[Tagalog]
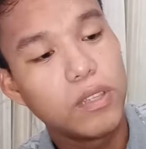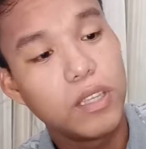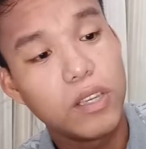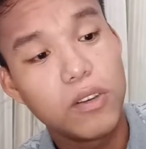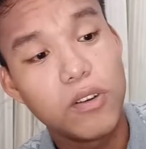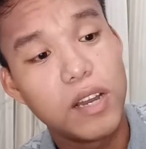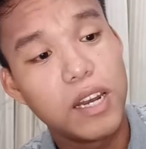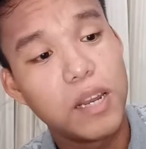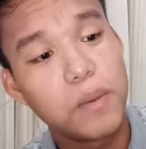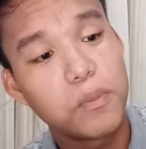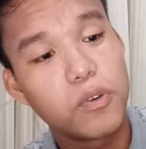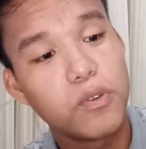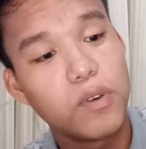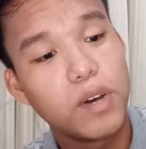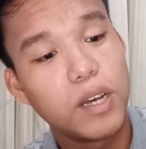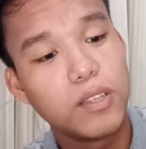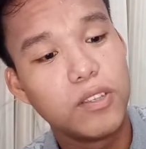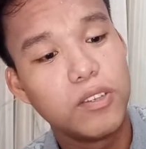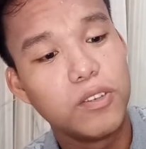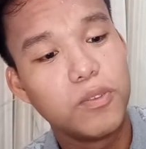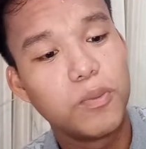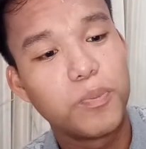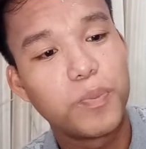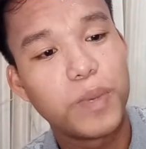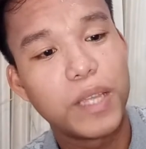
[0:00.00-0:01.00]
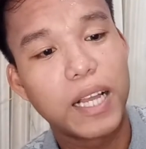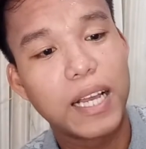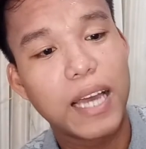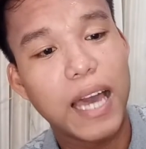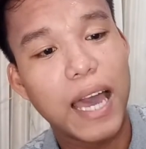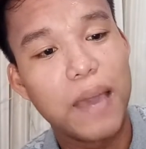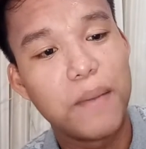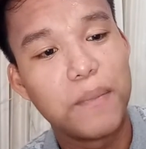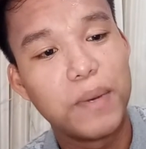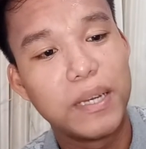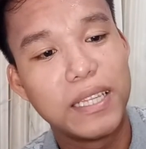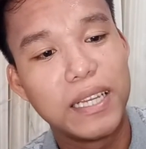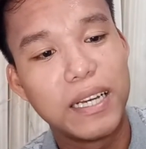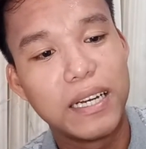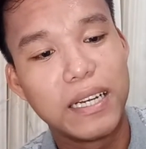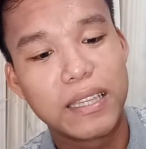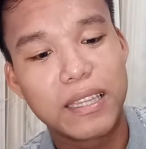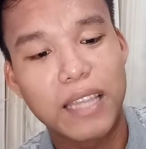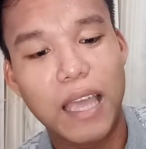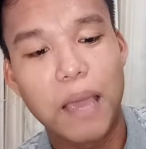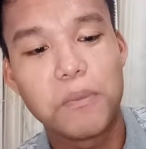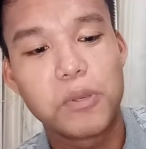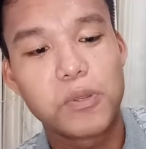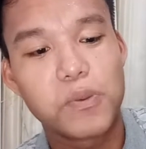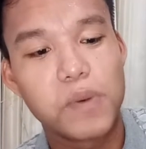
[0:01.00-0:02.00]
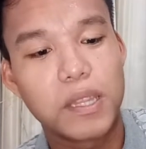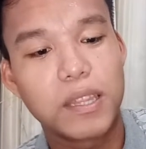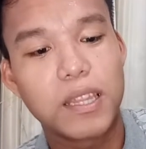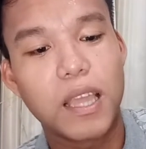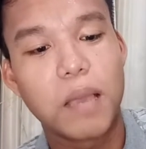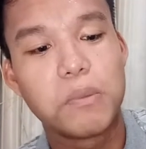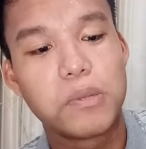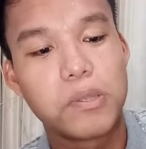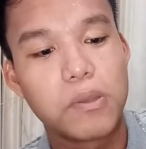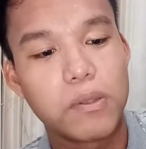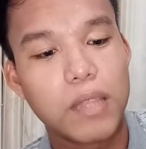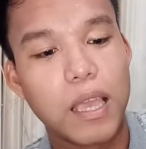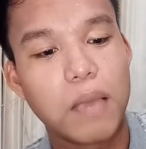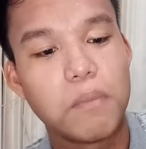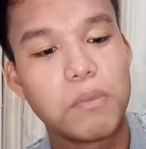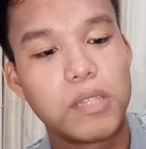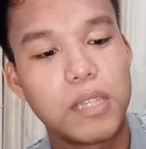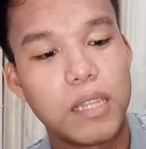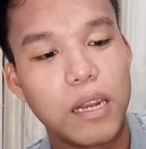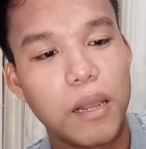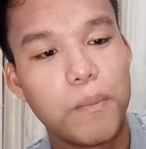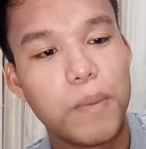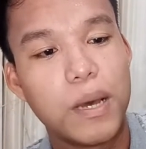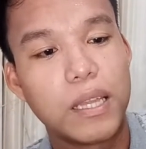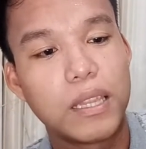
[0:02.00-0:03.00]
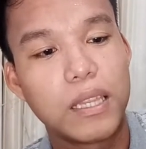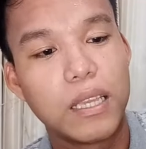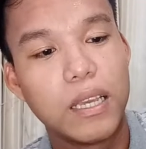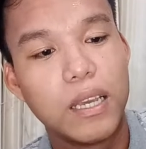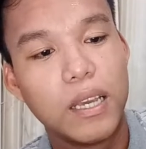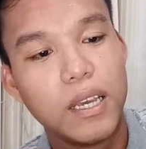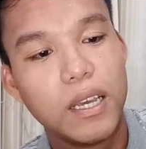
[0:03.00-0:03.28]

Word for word: Hindi ko alam kung ano yung pinagkaiba ng times 1, times 2, times 3 but